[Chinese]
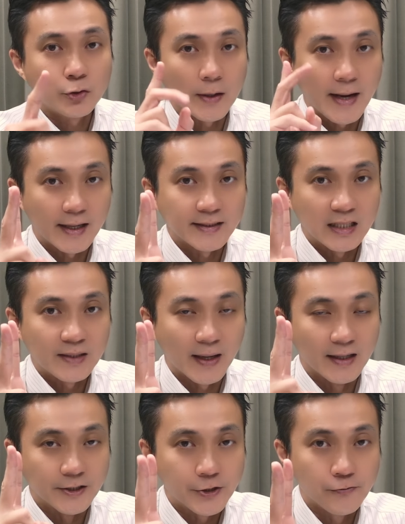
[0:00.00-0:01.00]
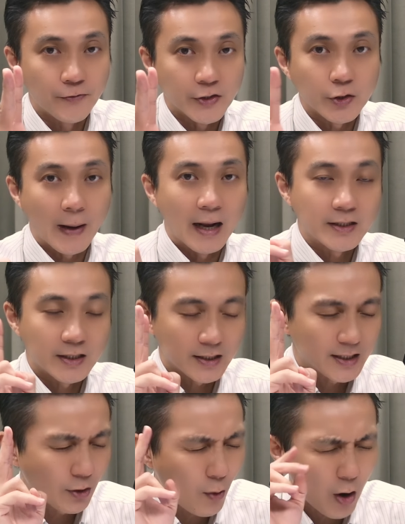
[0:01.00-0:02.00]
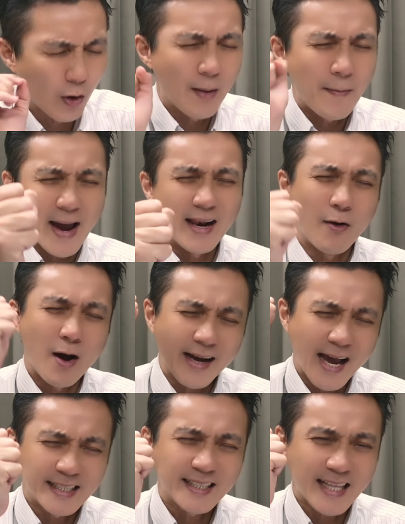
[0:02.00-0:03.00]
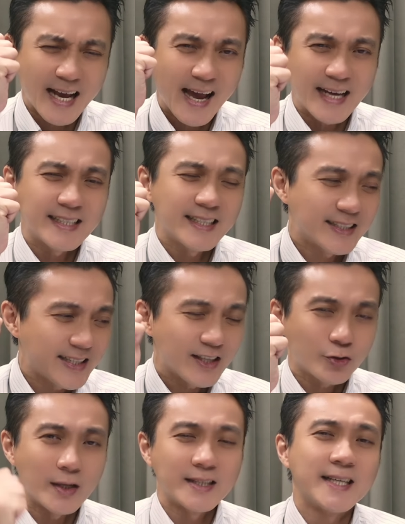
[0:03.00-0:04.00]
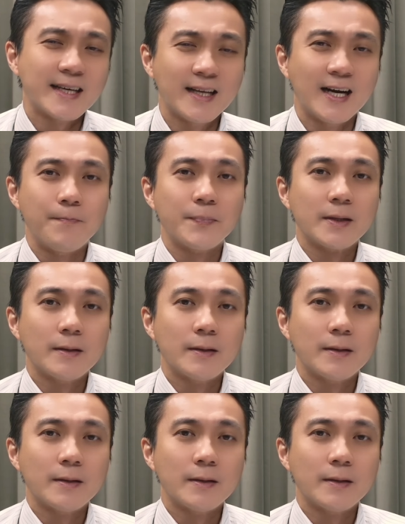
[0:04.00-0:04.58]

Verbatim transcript: 赚两根涨停板很兴奋，就把它急着哇我要卖了，我好开心太开心了，赚赚钱了，